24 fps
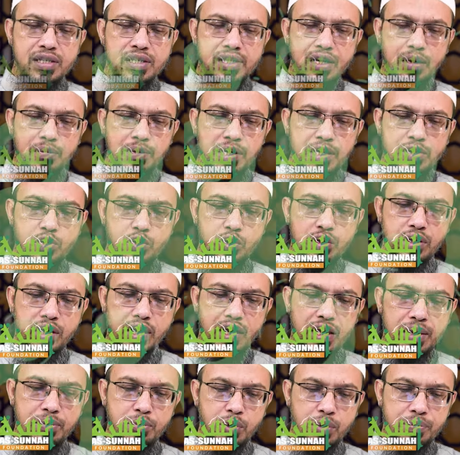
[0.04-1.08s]
সামিয়া সুলতানা
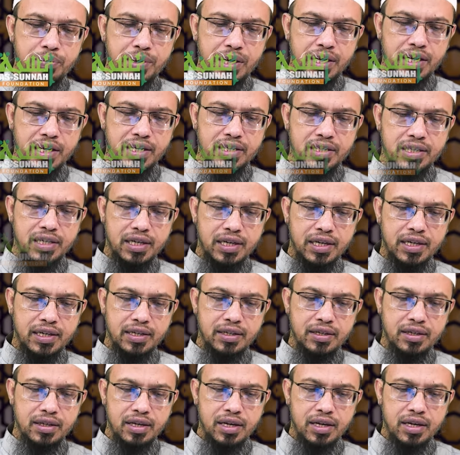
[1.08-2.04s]
ইমু আপনি লিখেছেন